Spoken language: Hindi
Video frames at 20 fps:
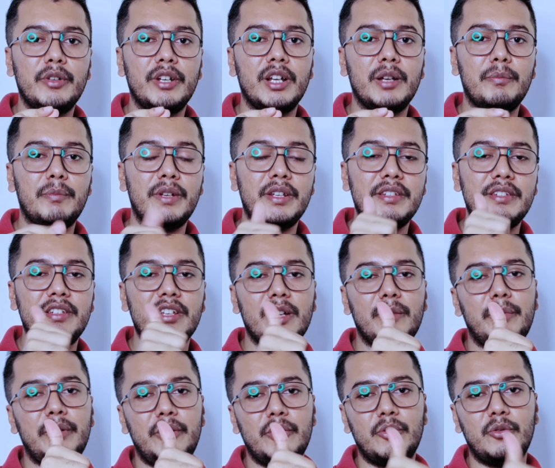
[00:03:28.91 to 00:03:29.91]
मिला प्लीज़ यार
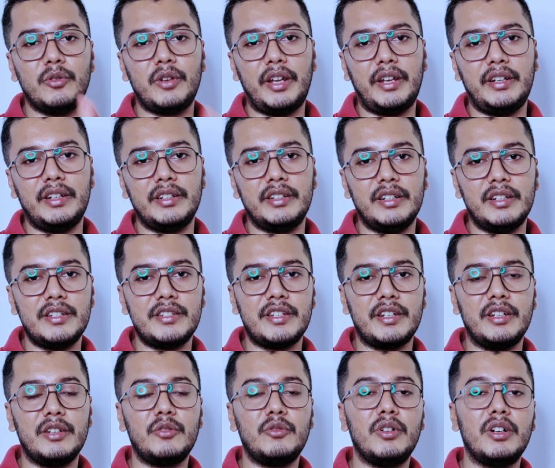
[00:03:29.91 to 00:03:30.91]
वीडियो को लाइक कर देना
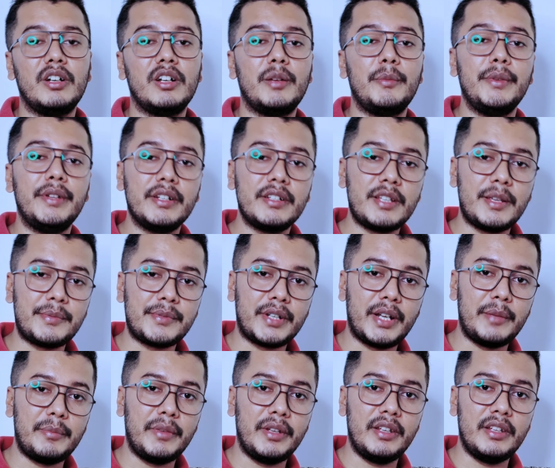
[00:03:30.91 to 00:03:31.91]
चैनल को अगर अभी तक
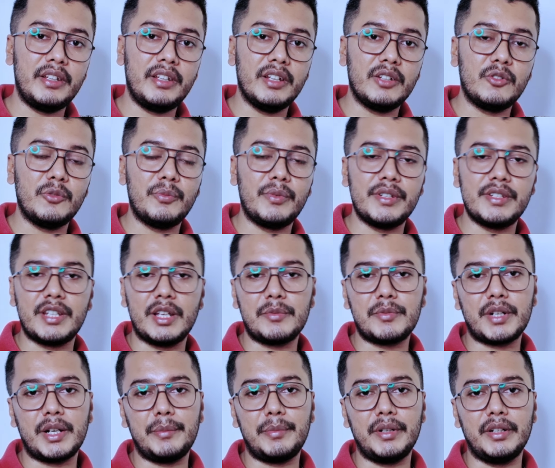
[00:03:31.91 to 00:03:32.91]
सब्सक्राइब नहीं किया तो प्लीज़
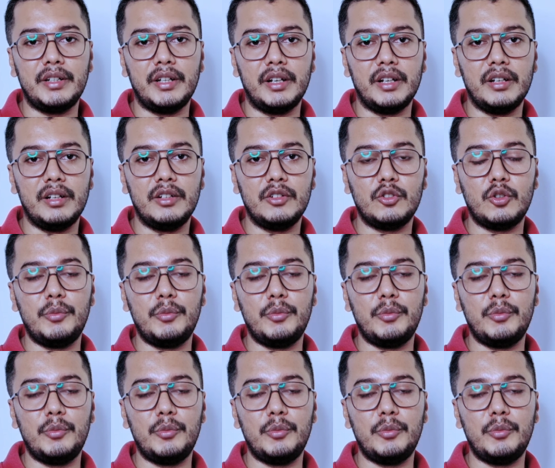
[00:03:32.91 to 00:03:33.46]
सब्सक्राइब कर देना